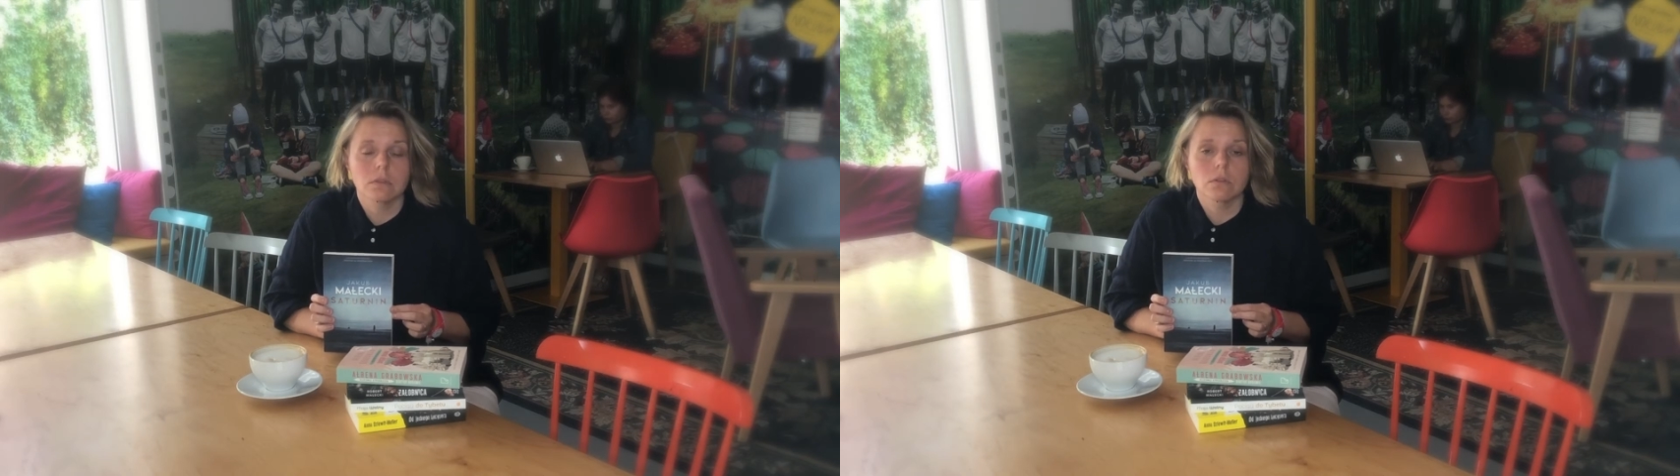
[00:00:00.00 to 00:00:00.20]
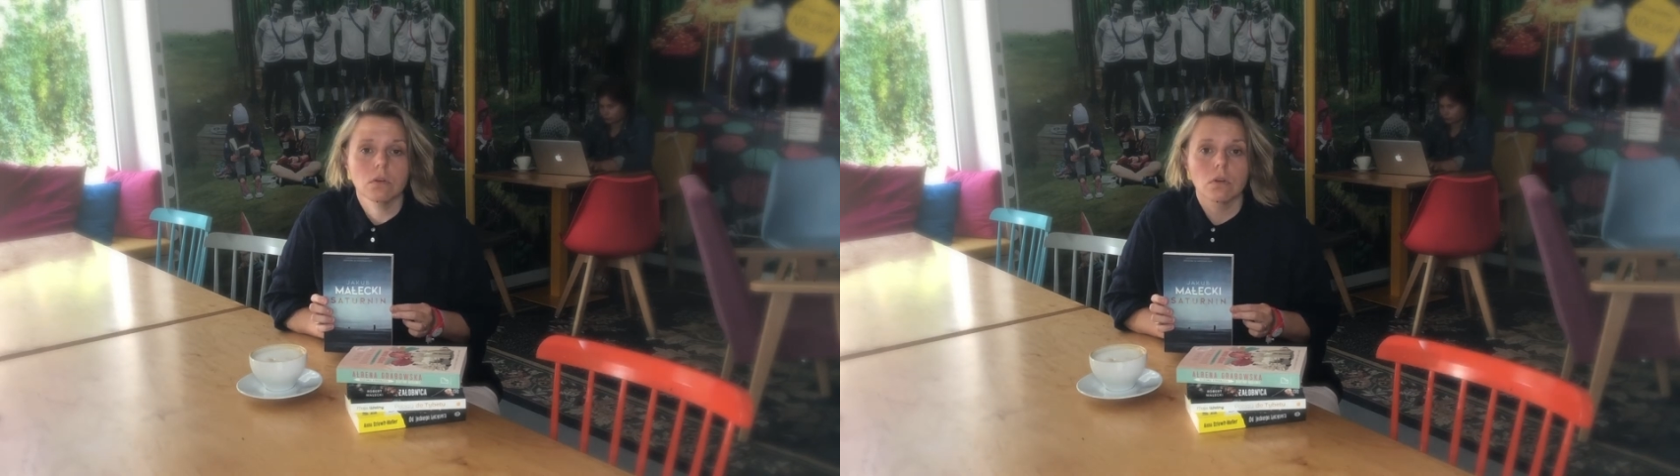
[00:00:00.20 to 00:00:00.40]

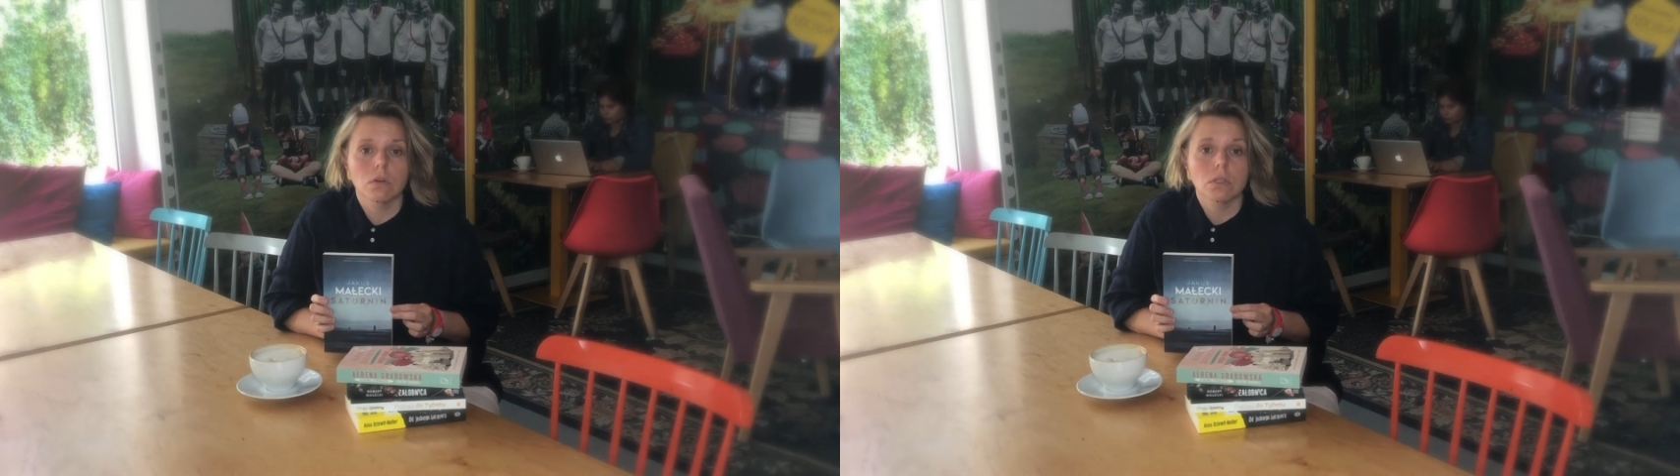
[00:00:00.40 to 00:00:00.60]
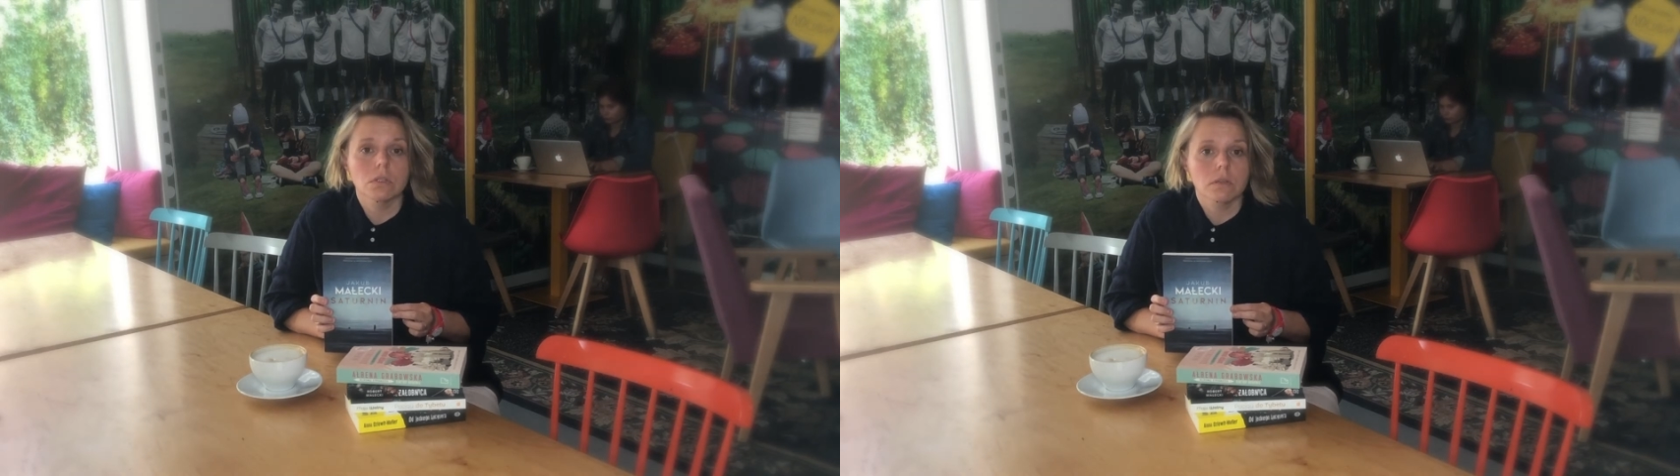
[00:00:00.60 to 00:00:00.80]
do
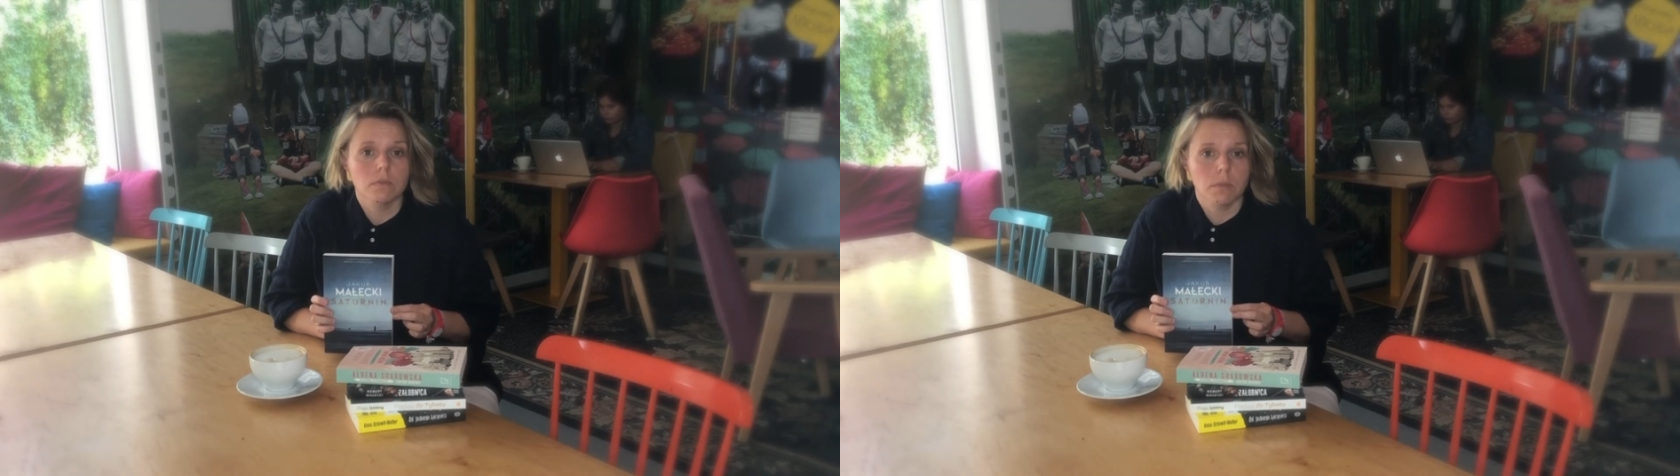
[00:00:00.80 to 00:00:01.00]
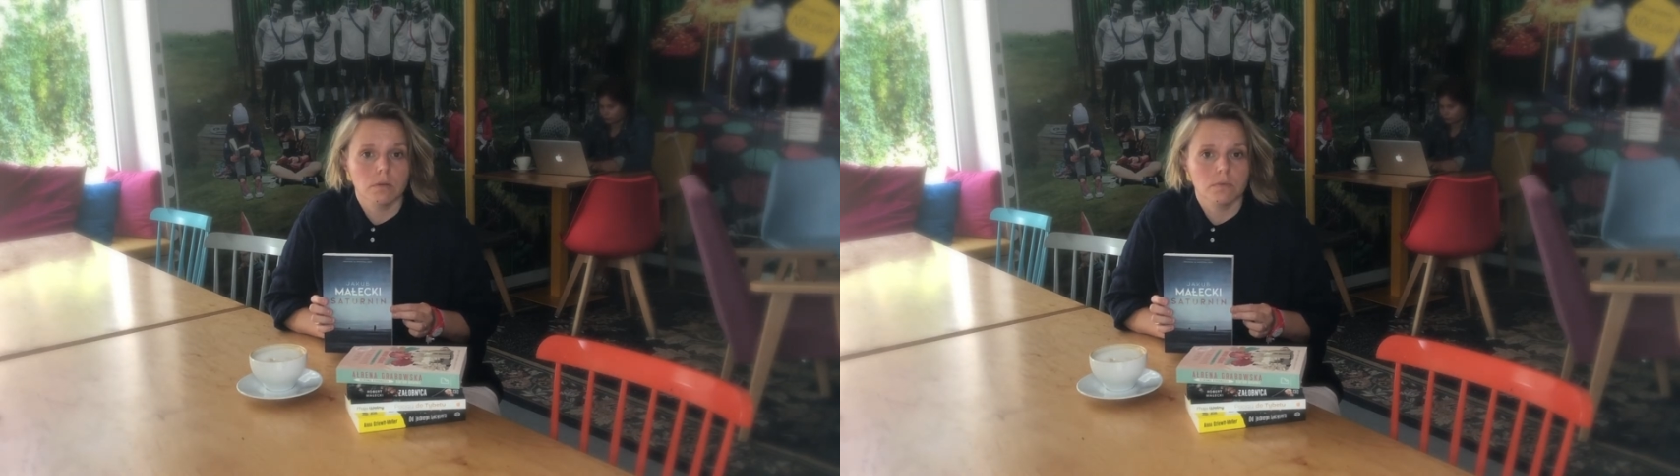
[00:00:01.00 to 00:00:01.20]
innych
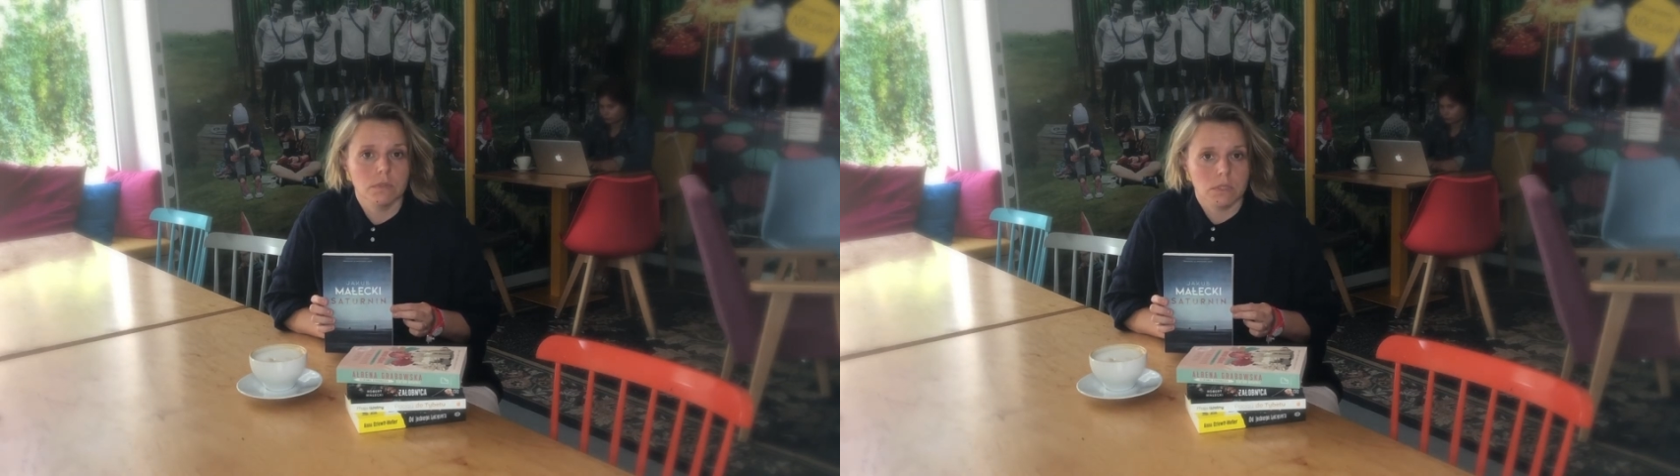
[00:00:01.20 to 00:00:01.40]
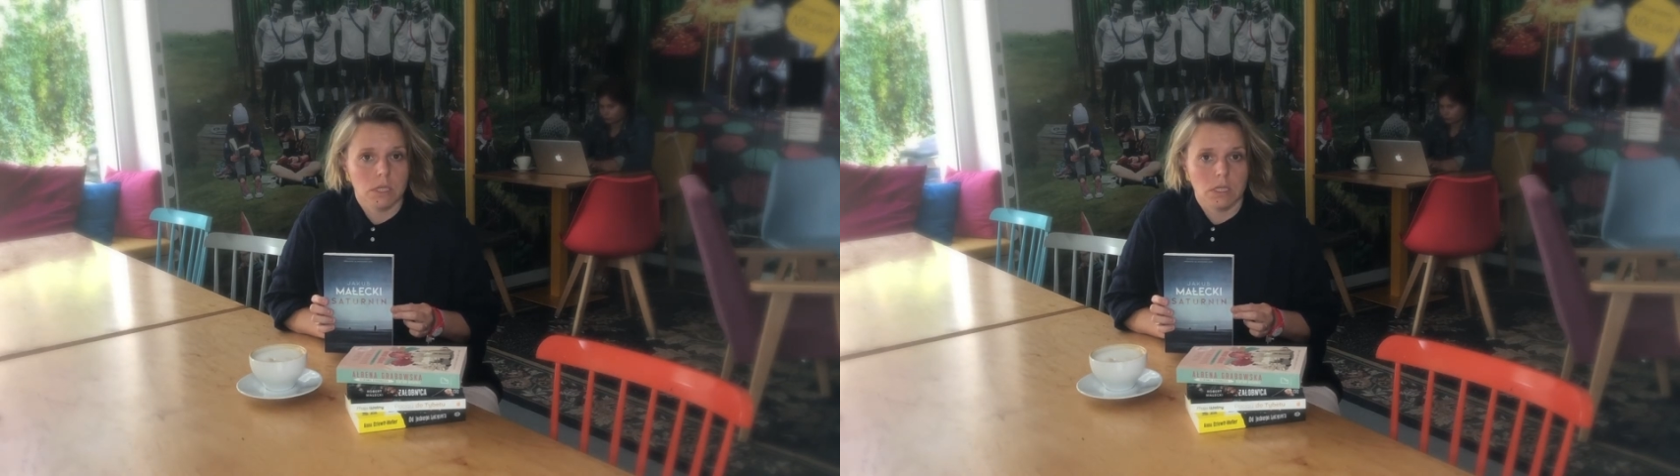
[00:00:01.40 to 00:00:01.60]
wymiarów
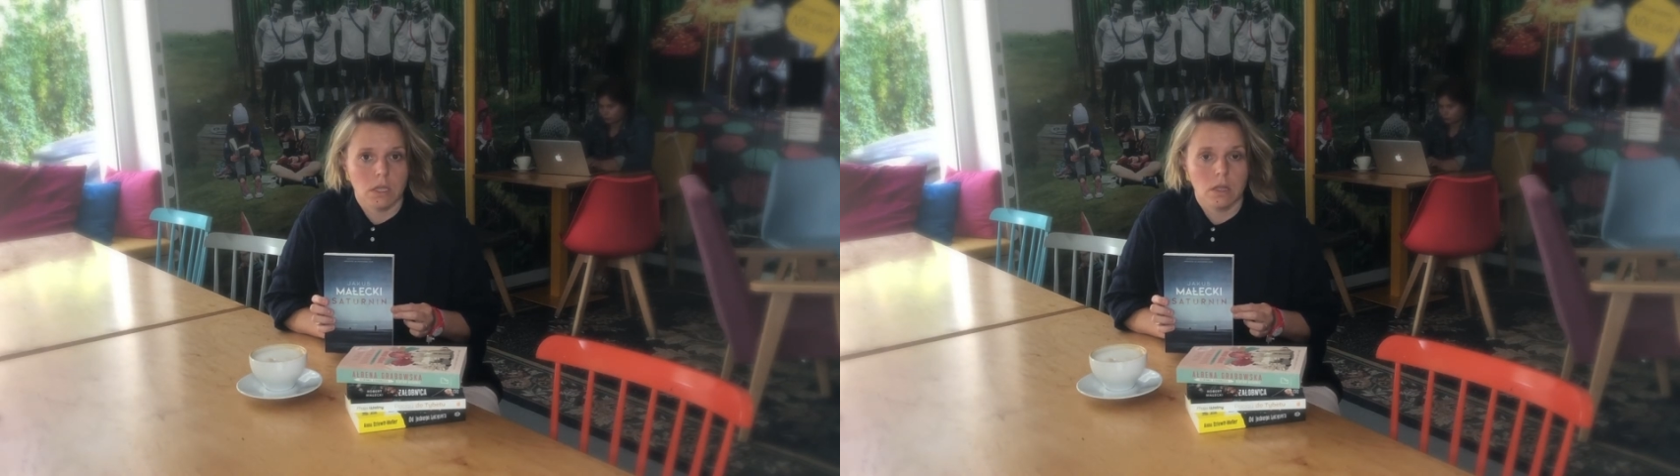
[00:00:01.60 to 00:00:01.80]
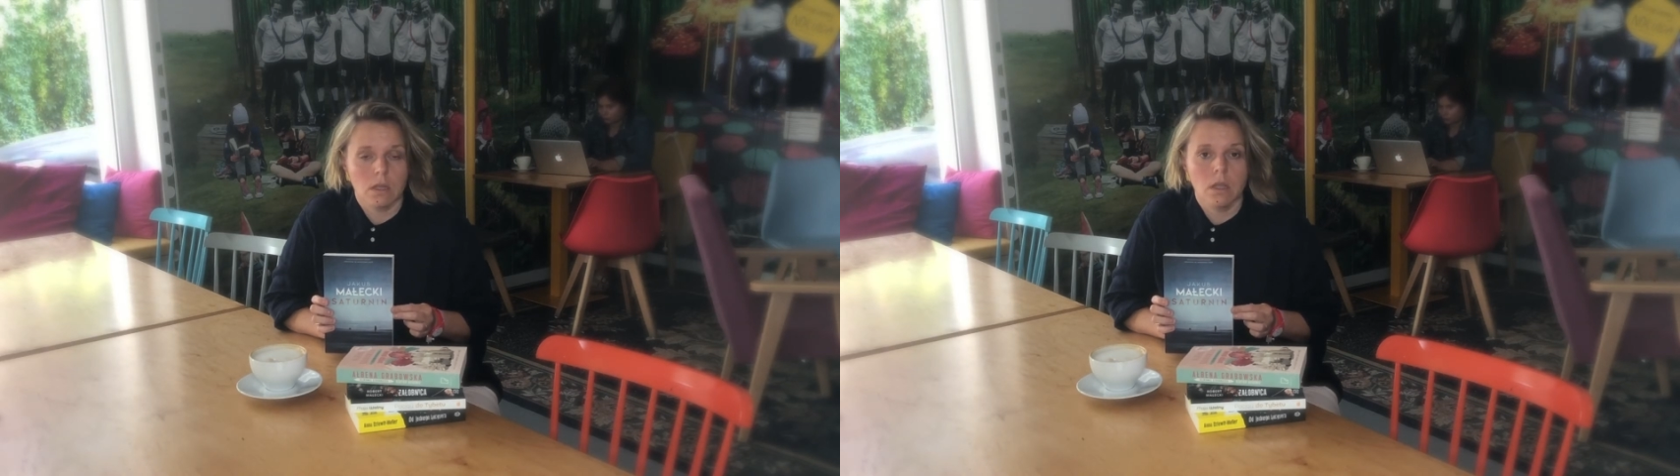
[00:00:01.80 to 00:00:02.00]

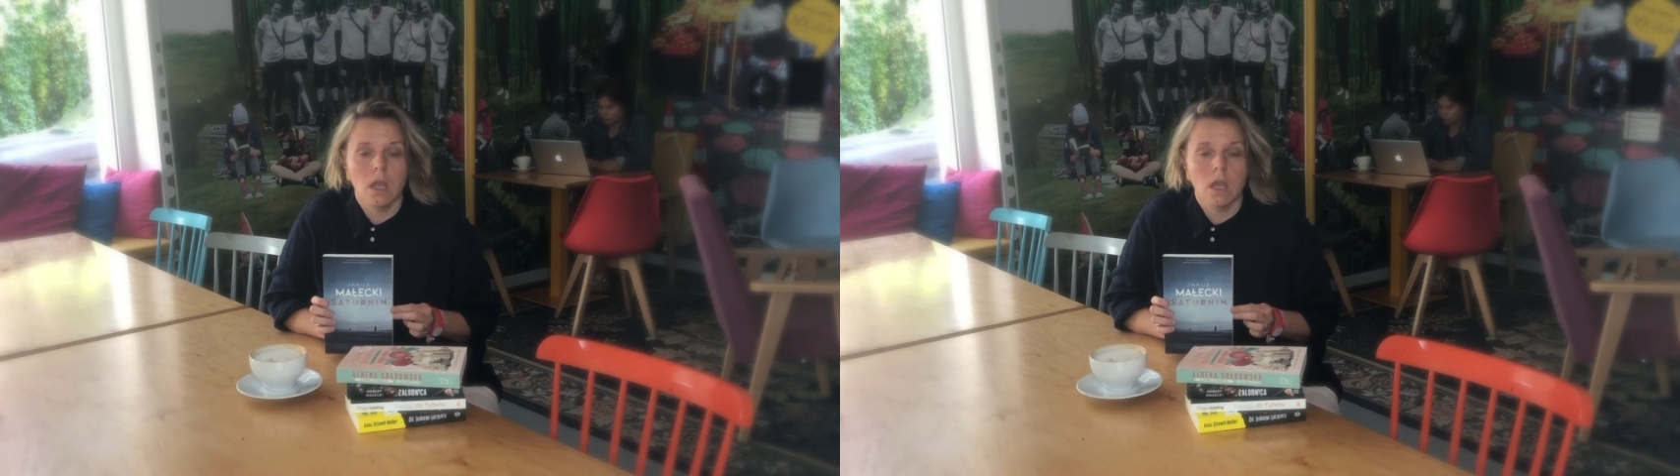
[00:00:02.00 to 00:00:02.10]
istnienia.